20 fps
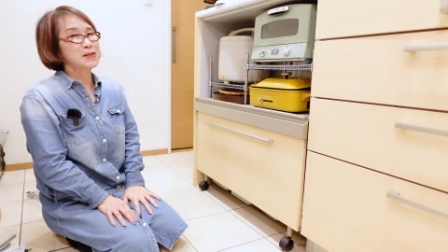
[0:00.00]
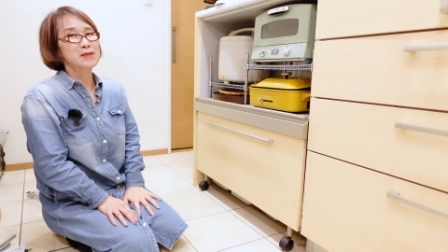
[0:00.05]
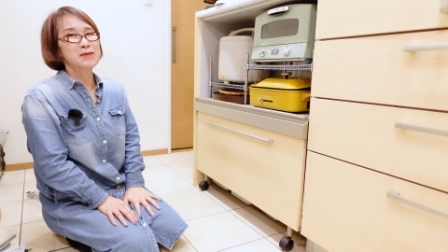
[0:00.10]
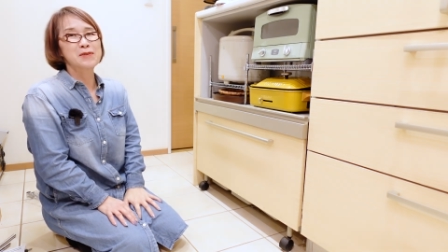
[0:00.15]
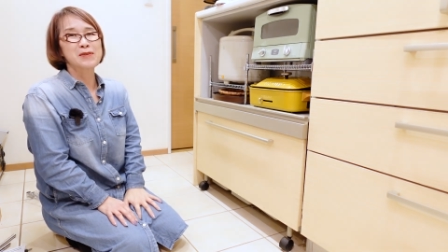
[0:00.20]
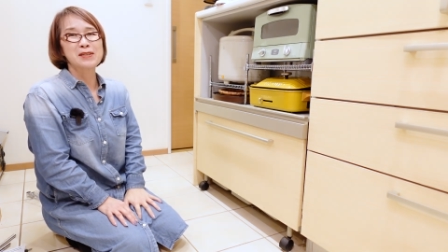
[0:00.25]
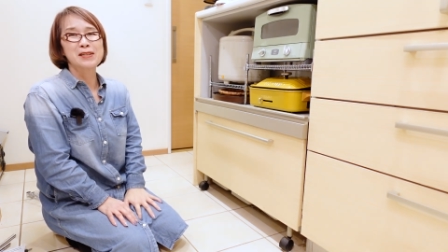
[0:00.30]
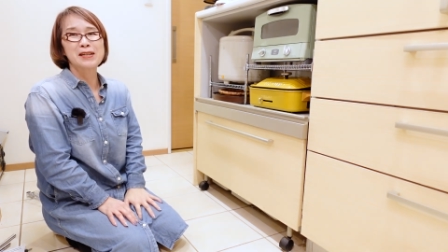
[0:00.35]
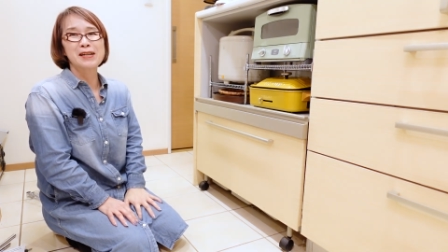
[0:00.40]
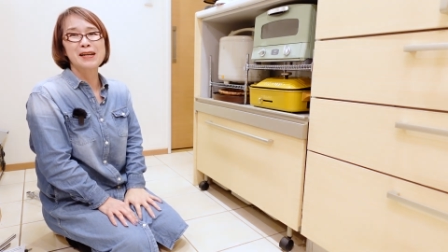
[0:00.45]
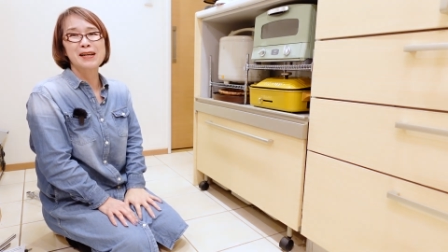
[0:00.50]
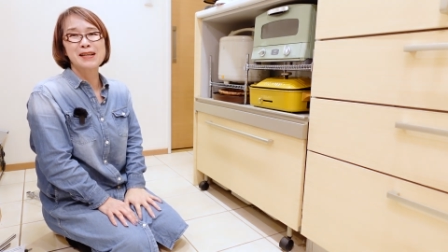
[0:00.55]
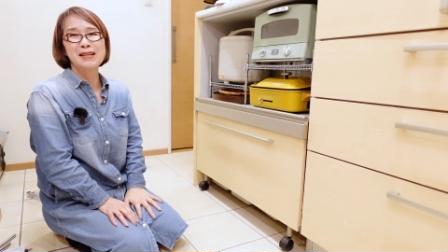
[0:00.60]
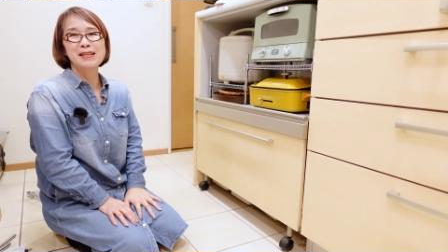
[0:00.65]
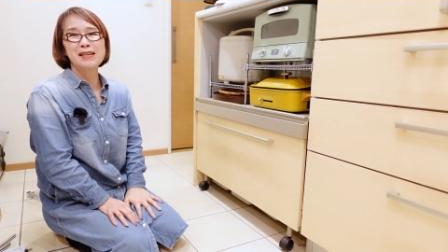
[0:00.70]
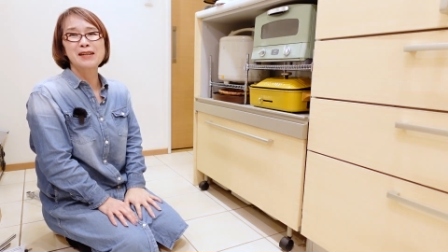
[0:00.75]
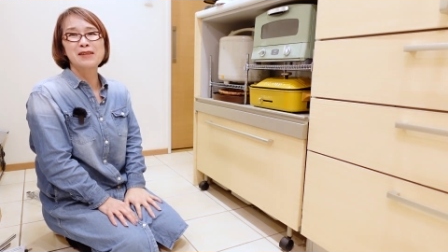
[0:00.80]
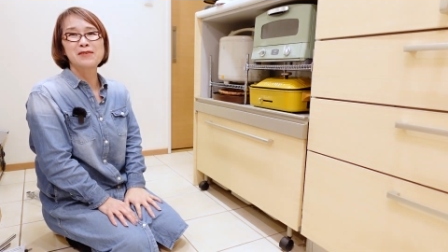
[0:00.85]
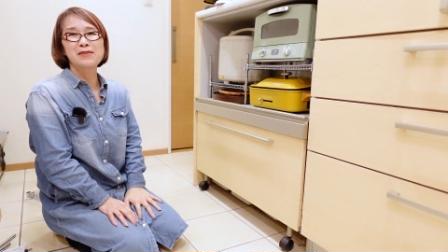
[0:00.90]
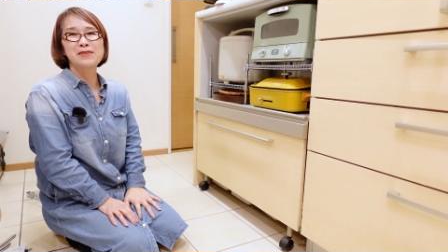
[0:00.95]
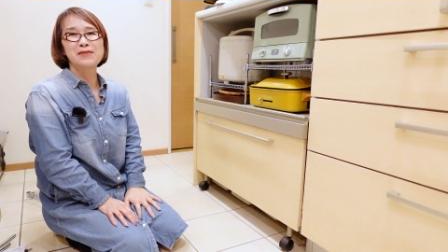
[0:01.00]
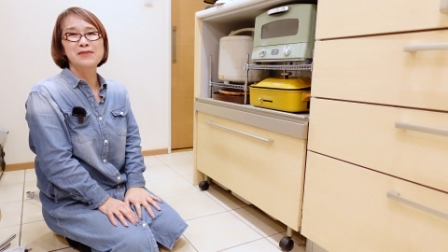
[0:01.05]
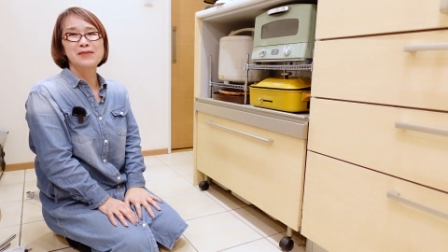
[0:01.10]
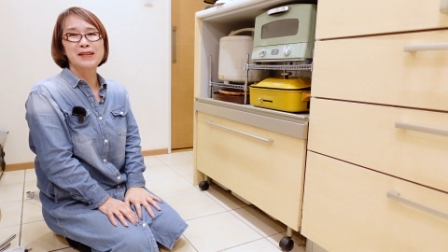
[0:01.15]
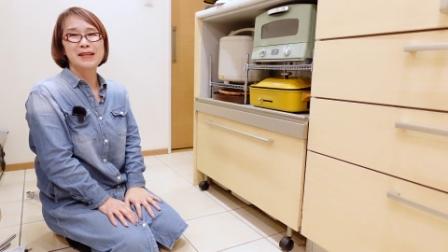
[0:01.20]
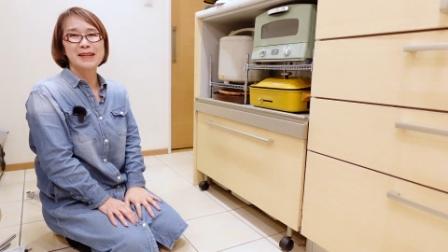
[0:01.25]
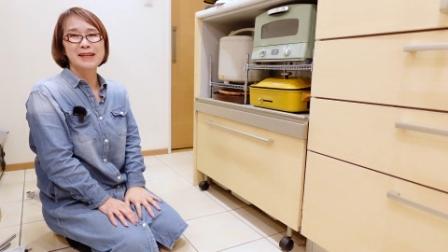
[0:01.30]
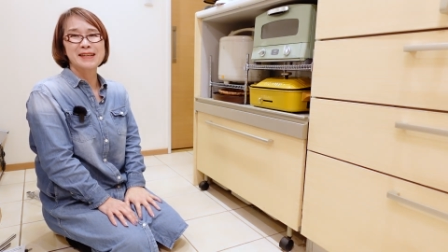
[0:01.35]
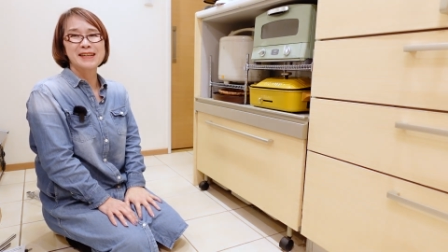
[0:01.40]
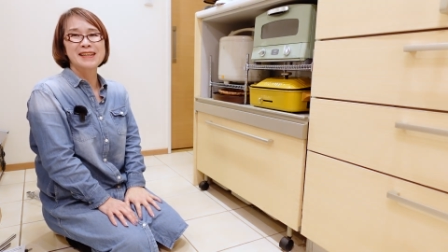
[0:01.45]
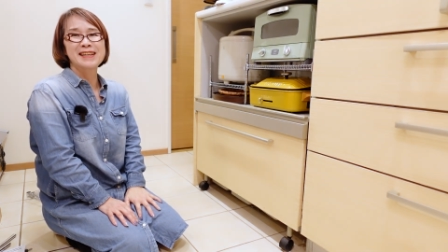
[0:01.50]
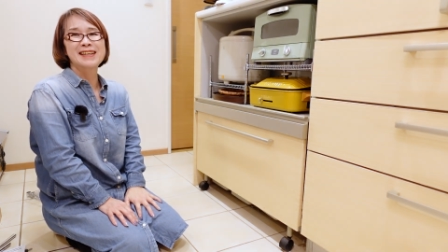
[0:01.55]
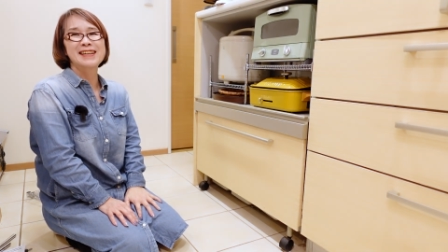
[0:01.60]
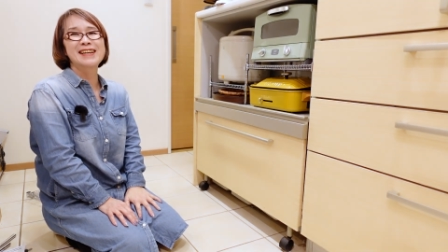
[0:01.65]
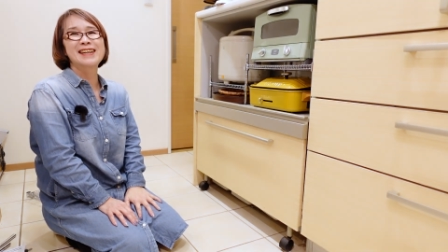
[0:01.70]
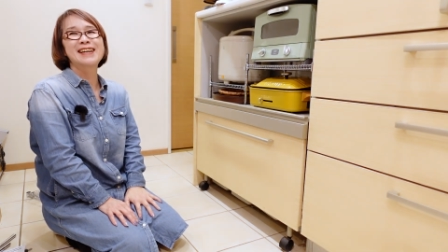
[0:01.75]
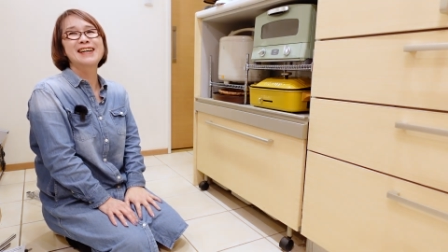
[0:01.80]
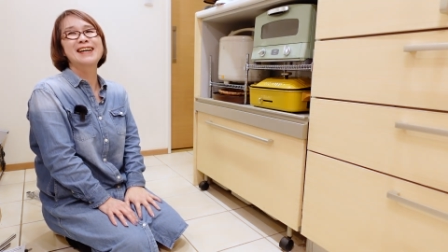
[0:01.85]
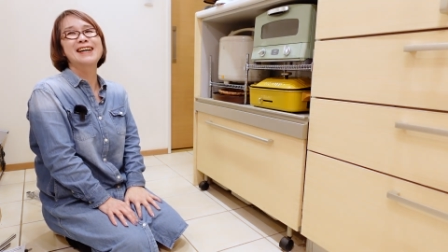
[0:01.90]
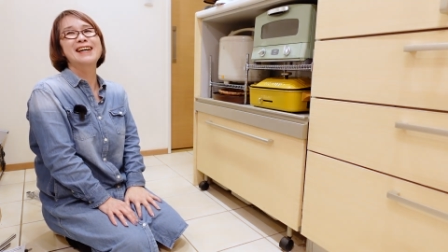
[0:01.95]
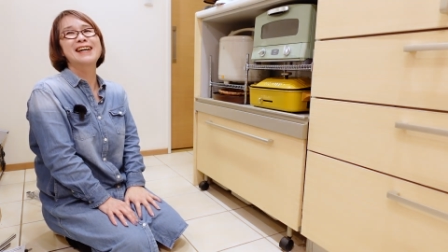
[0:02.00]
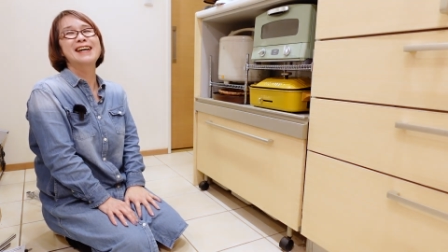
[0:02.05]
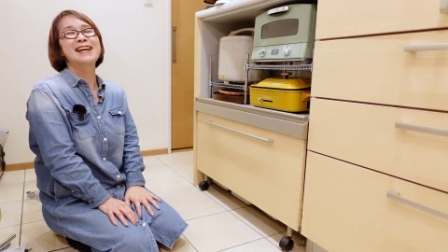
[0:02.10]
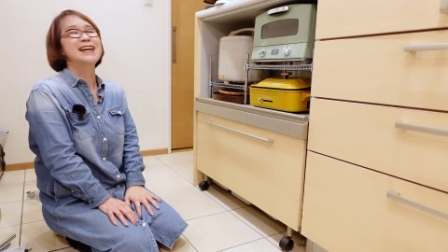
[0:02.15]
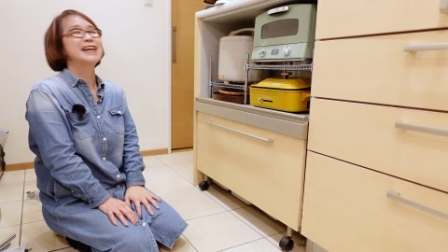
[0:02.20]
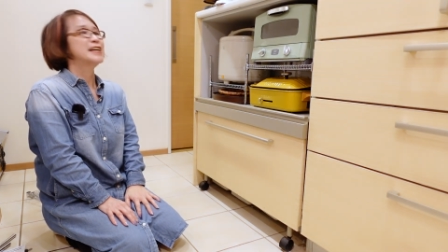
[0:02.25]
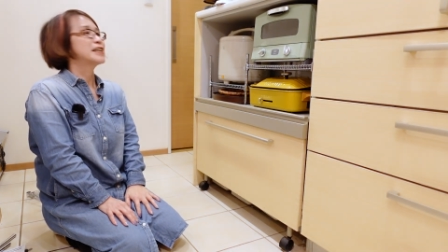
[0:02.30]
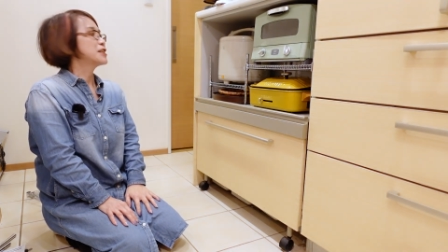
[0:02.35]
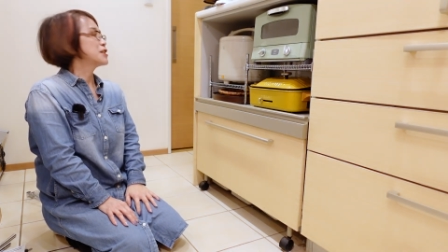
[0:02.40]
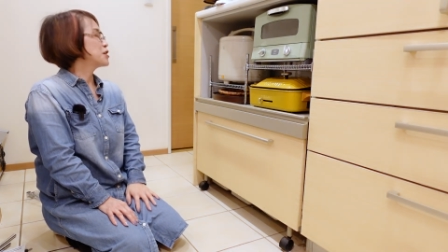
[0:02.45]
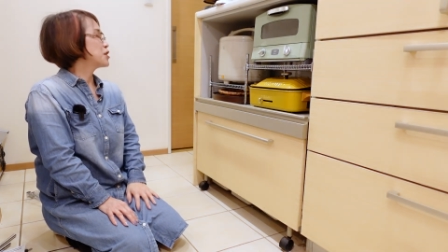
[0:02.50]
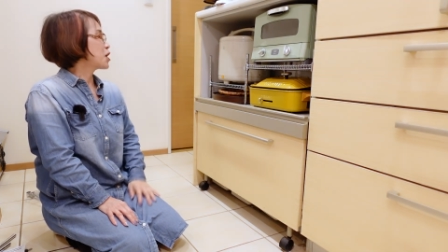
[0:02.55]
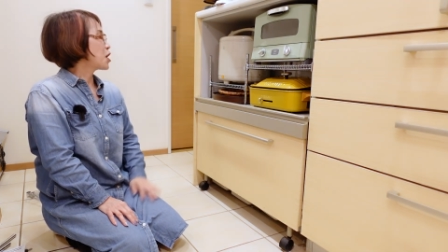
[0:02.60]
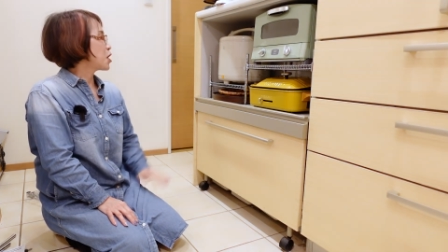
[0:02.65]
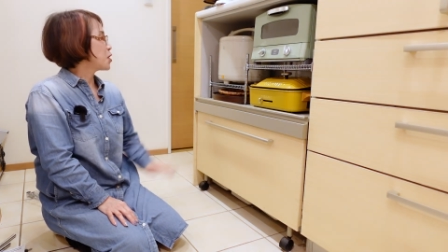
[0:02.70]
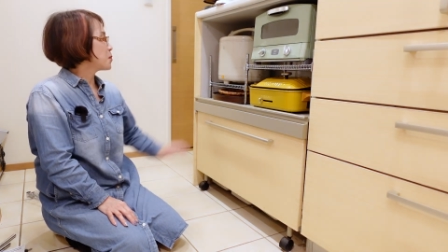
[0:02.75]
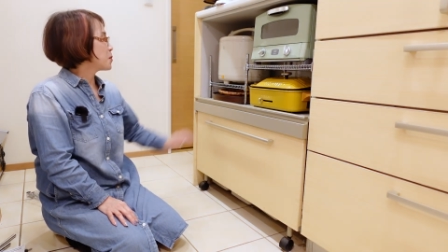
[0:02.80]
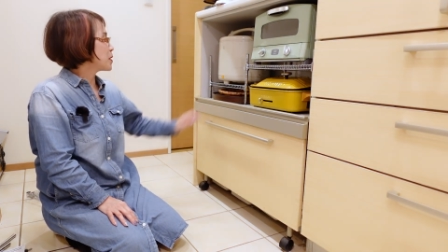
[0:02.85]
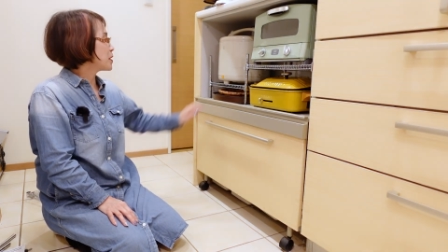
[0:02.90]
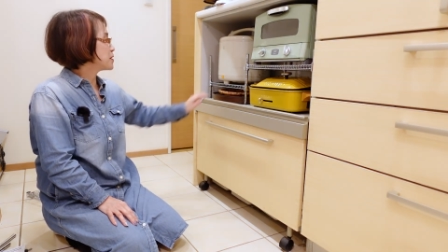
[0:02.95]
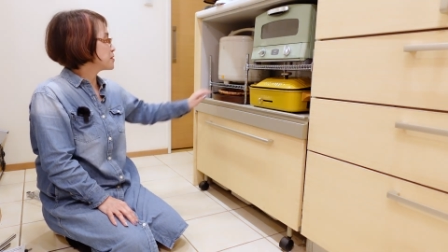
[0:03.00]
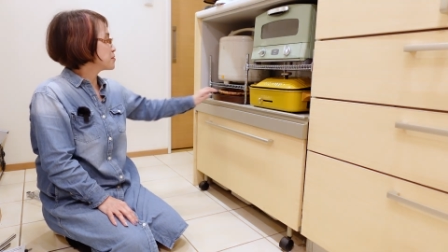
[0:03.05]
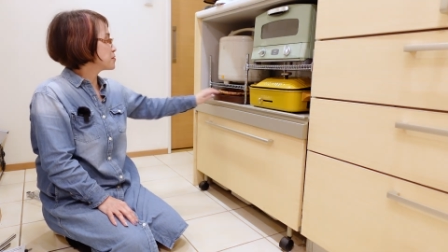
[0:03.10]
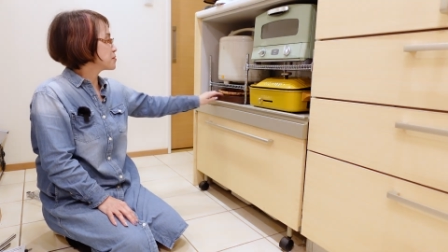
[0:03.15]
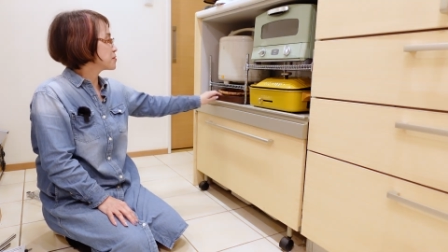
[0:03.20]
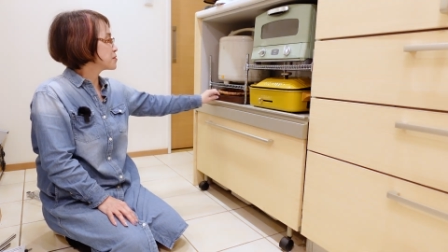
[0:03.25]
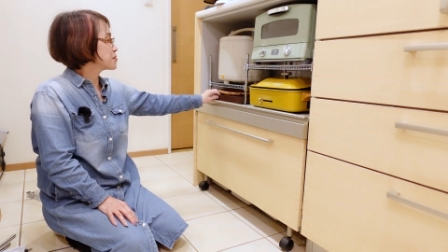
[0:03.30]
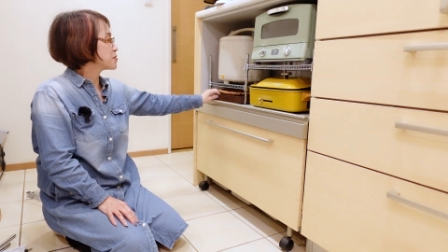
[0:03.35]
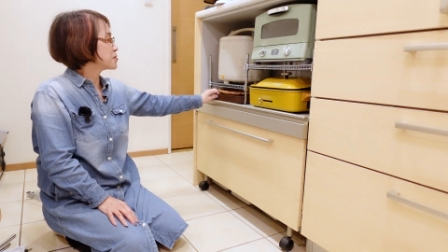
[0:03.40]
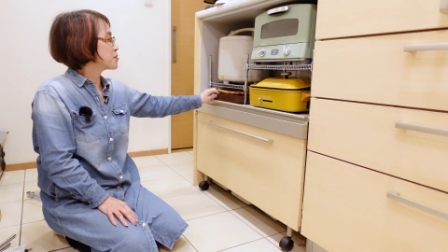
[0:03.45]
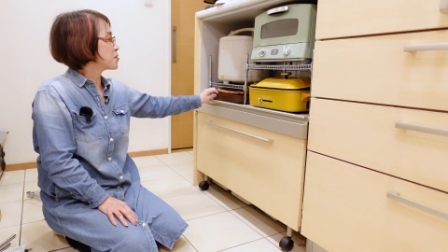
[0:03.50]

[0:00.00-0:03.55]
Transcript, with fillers: べておきたかったのよね大満足。